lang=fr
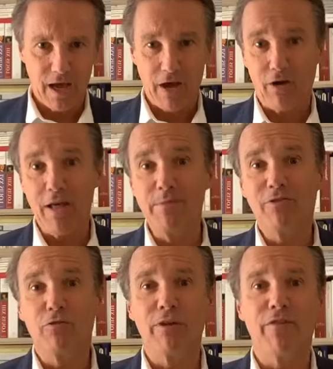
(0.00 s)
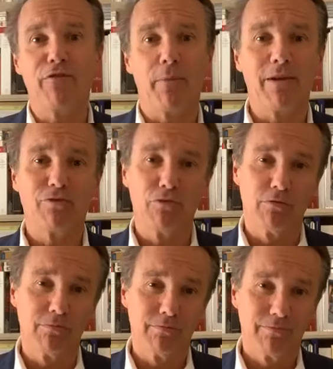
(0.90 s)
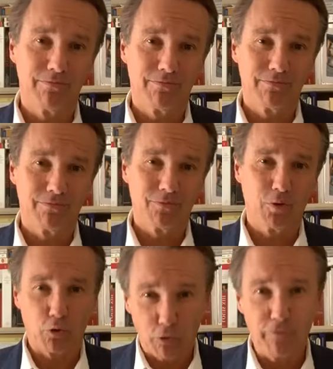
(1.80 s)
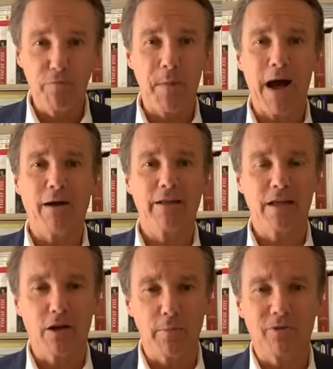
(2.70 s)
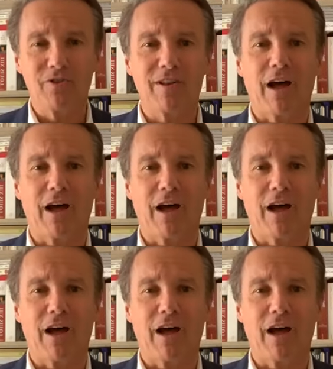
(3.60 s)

Alors la mission d'information dont on vous parle et qui commence ses